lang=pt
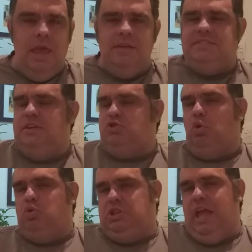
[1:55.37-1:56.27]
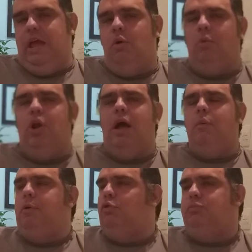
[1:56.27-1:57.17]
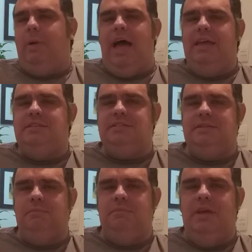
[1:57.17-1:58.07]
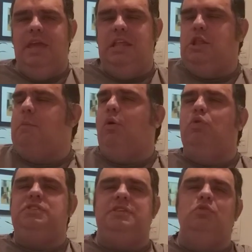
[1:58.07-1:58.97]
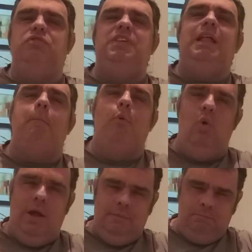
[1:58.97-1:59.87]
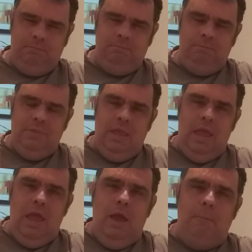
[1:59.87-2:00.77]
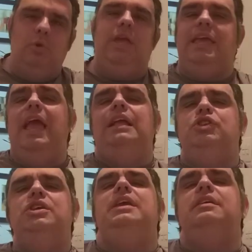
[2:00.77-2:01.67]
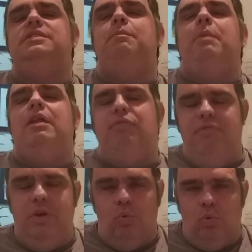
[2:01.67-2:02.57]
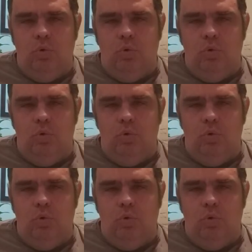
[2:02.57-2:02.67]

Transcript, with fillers: ser solteiro, morar com meus pais e ter uma condição de vida boa. Porque quem tinha esse perfil